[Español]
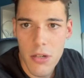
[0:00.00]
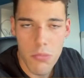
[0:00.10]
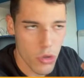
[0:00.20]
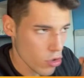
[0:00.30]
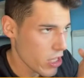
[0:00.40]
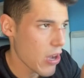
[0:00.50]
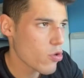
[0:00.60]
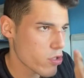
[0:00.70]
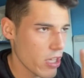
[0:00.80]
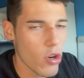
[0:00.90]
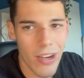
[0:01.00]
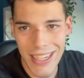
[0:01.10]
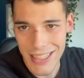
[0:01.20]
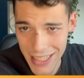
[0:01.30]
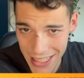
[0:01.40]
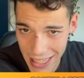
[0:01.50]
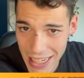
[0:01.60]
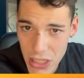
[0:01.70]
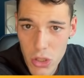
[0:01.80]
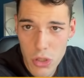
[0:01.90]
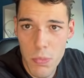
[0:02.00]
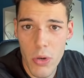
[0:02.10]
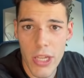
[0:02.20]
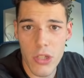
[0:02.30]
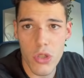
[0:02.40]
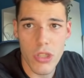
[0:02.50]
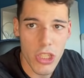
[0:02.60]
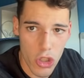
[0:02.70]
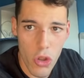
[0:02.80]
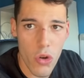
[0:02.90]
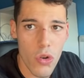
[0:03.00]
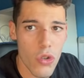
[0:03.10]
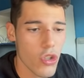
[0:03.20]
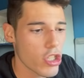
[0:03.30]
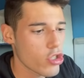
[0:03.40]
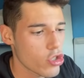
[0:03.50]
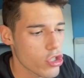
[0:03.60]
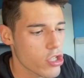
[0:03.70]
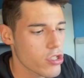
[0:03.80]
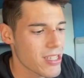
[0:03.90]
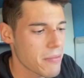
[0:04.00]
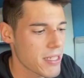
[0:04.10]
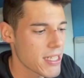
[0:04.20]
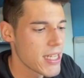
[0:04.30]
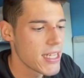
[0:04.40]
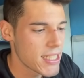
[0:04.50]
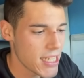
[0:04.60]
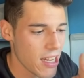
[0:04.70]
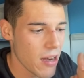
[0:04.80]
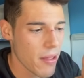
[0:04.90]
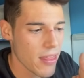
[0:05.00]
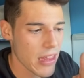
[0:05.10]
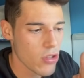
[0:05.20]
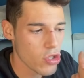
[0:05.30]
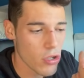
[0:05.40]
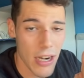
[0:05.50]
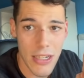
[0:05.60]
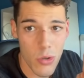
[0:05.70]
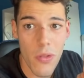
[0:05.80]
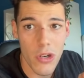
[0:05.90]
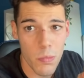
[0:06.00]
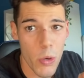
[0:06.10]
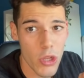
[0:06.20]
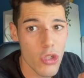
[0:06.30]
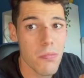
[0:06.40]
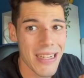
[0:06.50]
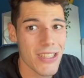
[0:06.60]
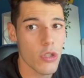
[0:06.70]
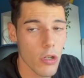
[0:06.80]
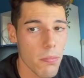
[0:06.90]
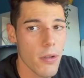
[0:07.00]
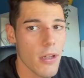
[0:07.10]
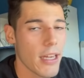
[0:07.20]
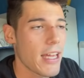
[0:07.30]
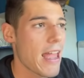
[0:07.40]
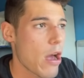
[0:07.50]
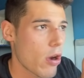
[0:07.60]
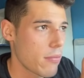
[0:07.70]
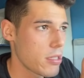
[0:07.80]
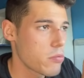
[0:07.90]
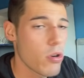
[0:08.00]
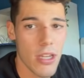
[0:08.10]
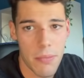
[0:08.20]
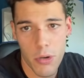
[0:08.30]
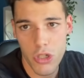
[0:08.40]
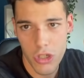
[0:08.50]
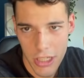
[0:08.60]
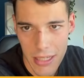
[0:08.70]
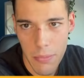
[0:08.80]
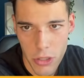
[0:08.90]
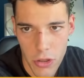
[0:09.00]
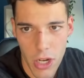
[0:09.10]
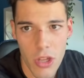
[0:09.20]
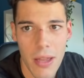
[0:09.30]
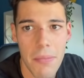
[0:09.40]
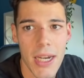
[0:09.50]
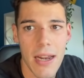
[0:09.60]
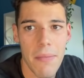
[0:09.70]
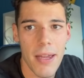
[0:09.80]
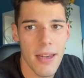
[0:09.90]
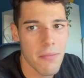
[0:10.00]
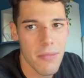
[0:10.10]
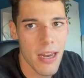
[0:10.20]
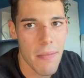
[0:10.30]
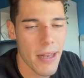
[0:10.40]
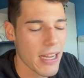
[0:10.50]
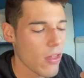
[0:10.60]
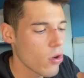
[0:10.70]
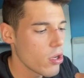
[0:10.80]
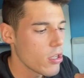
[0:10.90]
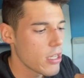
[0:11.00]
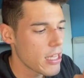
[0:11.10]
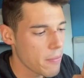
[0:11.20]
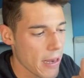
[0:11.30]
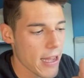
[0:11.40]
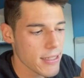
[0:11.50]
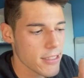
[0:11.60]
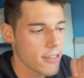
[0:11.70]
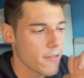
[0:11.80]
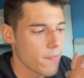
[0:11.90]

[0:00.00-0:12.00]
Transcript: yo ya os digo que si estos proyectos y todos los dos ecosistemas siguen avanzando, Solana es uno de los proyectos más top que hay ahora mismo y por eso se está posicionando también en el mercado. Y Velas,